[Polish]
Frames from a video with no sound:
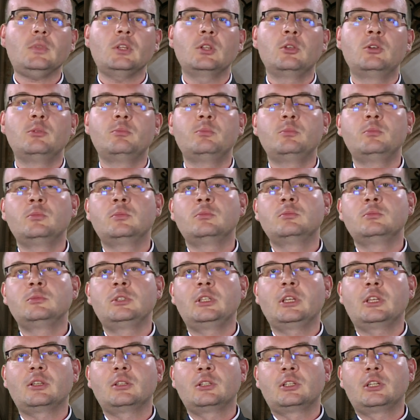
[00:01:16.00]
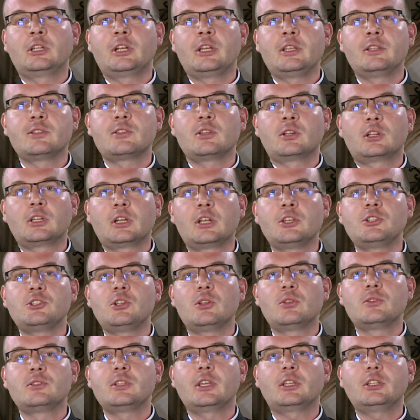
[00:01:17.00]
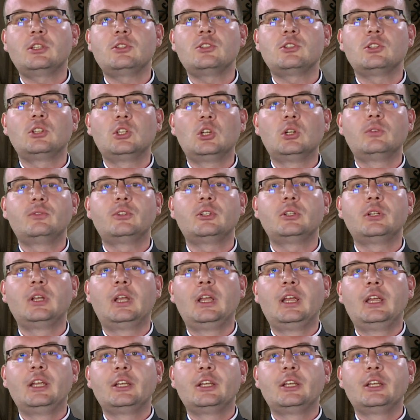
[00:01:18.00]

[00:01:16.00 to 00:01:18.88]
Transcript: E, kreśląc jakiś nowy